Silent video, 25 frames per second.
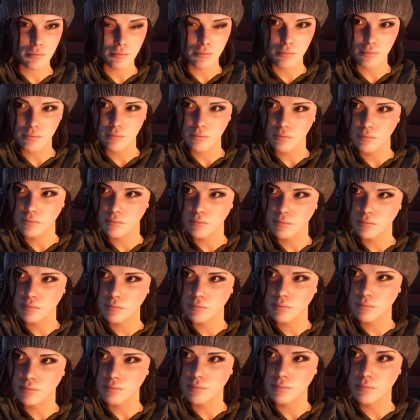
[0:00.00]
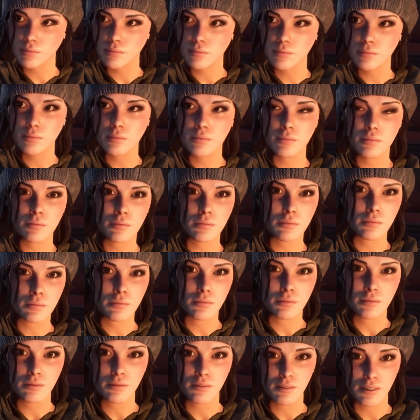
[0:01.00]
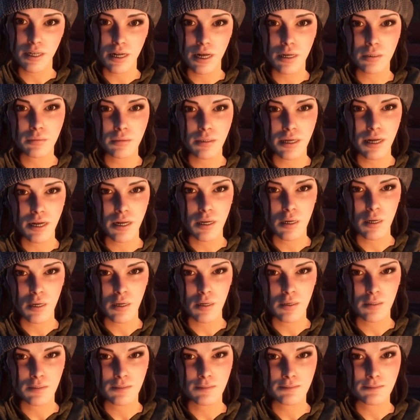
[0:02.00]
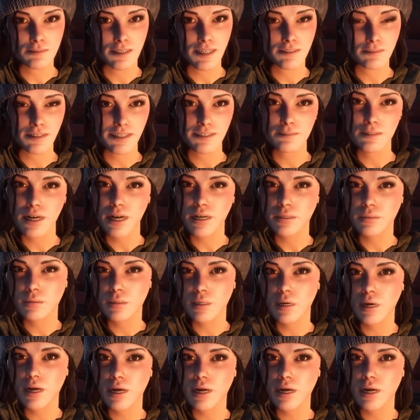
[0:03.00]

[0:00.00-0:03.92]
widać w animacjach jakby odpalonych w slow motion, w modelach z